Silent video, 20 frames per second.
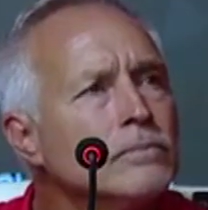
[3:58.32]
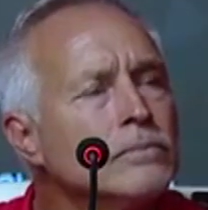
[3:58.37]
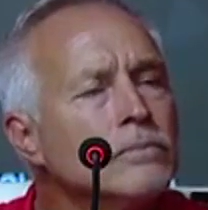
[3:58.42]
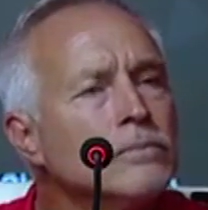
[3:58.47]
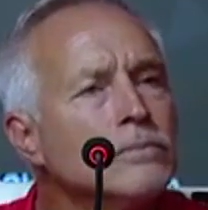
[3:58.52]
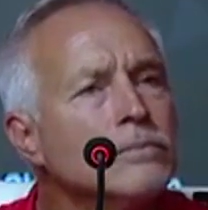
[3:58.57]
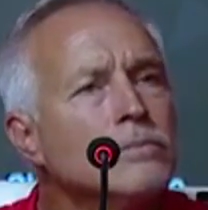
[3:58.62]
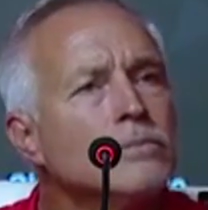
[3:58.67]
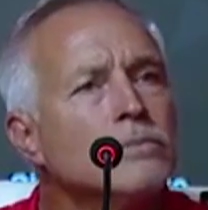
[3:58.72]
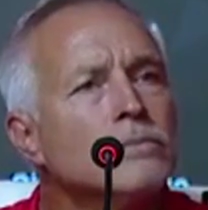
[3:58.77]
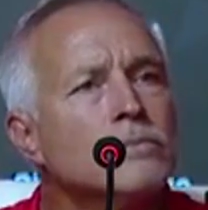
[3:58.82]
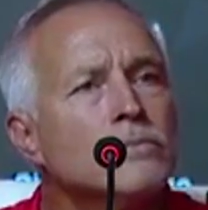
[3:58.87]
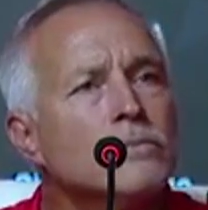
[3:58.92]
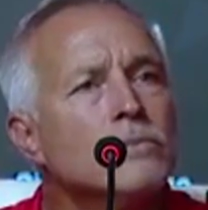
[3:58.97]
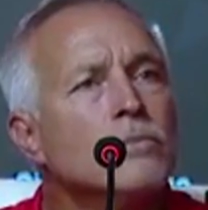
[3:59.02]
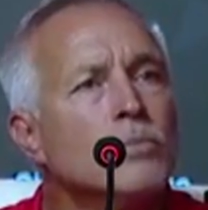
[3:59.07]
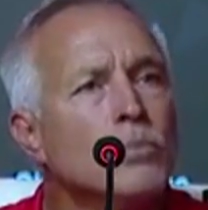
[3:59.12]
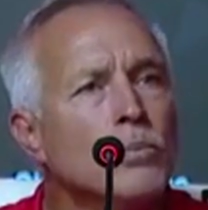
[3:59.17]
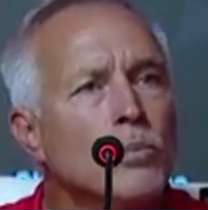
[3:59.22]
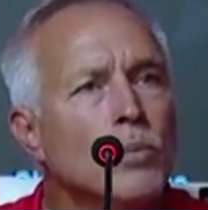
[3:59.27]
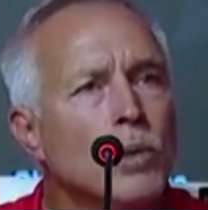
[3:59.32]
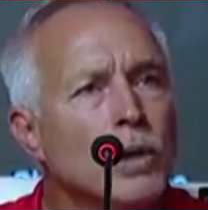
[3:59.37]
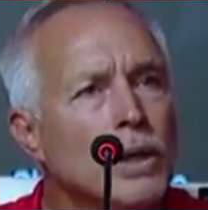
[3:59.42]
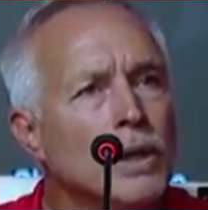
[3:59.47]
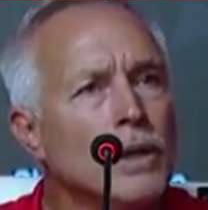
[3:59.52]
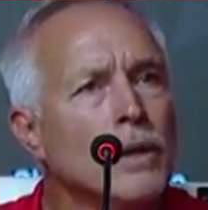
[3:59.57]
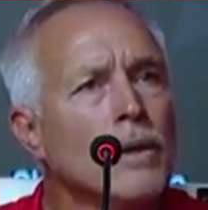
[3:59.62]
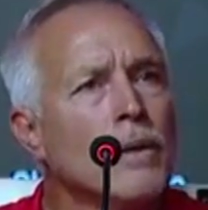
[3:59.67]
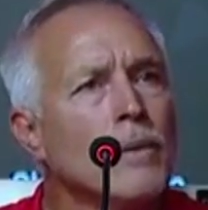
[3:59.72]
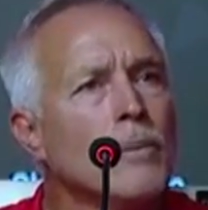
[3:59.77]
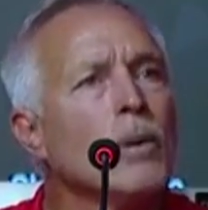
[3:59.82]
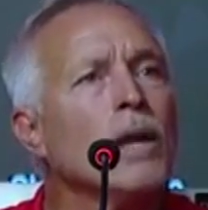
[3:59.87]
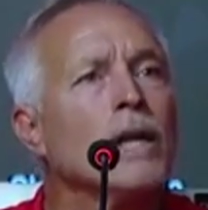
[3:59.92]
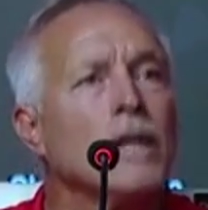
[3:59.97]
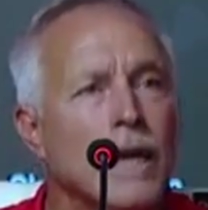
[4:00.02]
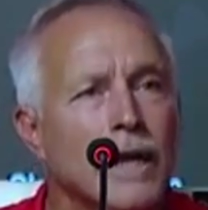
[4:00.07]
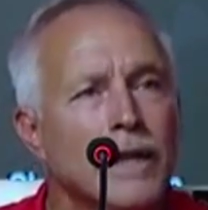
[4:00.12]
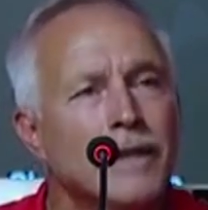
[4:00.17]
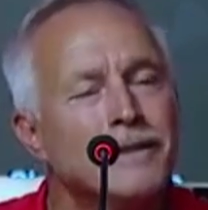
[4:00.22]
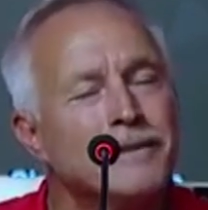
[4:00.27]
buen día. Eh, buenas tardes,
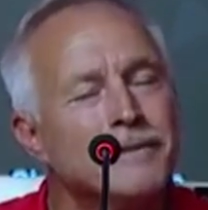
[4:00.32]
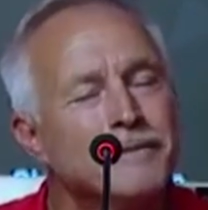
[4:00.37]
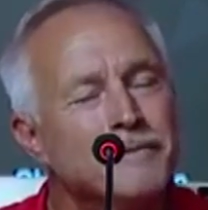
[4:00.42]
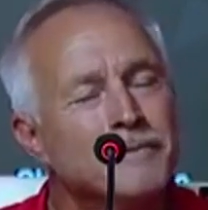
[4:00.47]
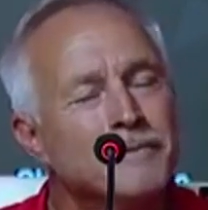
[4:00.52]
mejor dicho.